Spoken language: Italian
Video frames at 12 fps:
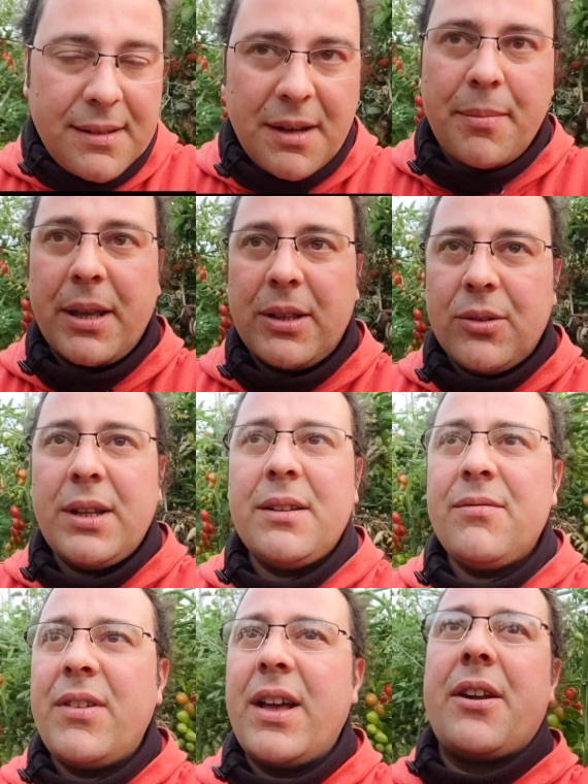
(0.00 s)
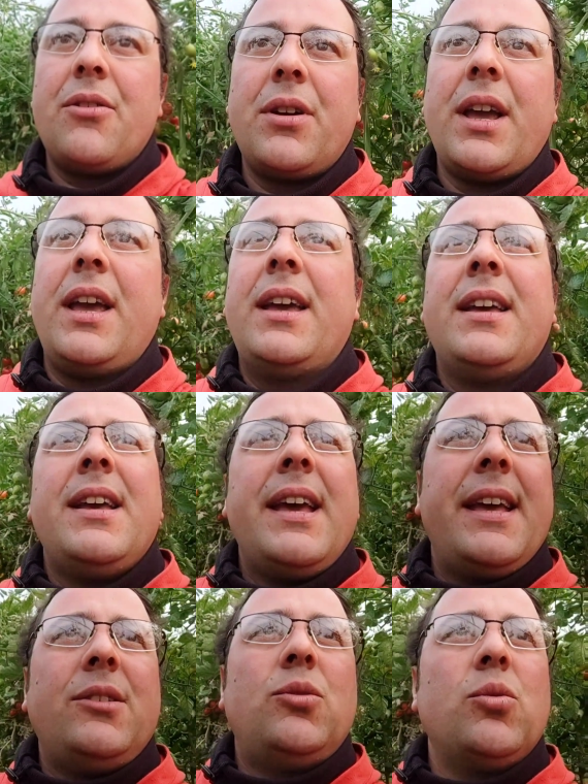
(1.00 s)
ripeto, in inverno che
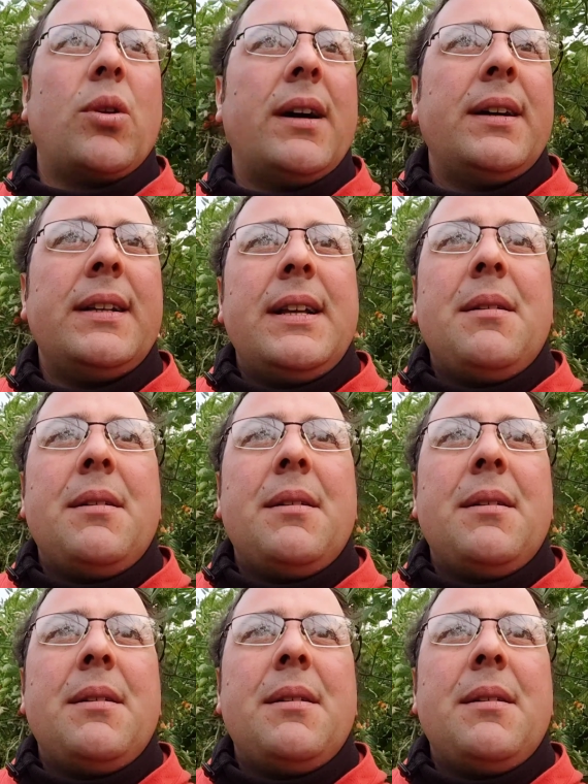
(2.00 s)
è dura